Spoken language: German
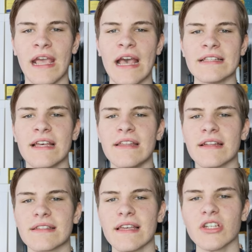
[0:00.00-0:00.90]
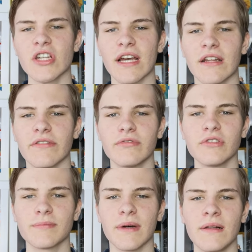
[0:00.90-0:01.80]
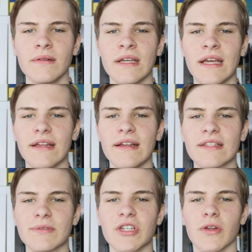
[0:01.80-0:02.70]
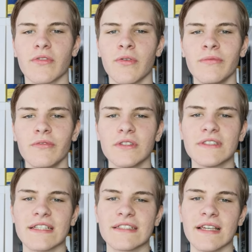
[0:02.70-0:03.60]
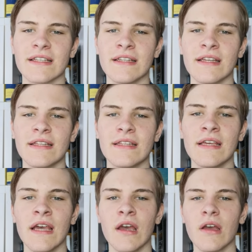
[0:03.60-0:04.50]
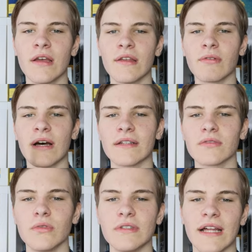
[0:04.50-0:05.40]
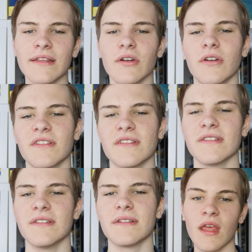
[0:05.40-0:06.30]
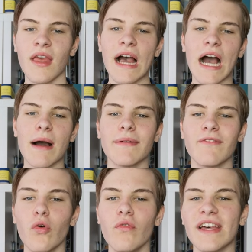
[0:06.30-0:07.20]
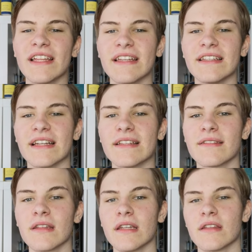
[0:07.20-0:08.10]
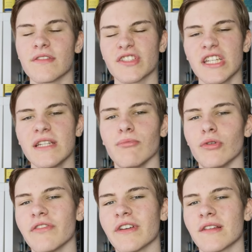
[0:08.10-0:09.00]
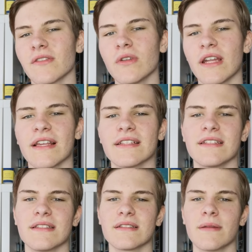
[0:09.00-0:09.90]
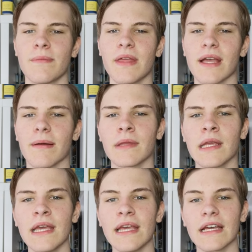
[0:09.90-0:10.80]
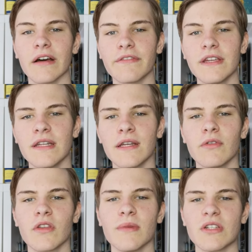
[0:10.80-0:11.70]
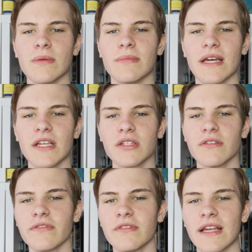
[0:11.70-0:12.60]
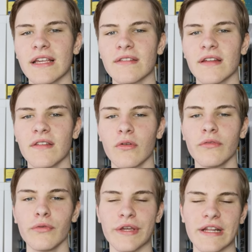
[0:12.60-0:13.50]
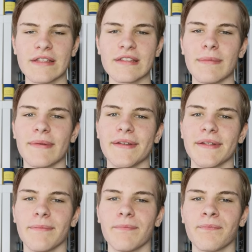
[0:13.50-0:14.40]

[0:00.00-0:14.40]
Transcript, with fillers: Es erinnert sehr stark an einen Fußball, denn es besteht aus fünf und sechs Ecken, die so eine Art rund angeordnet sind. Aber wo werden denn jetzt diese verschiedenen Modifikationen eingesetzt? Naja, Graphit wird zum Beispiel in Bleistiften eingesetzt und fungiert als Halbleiter.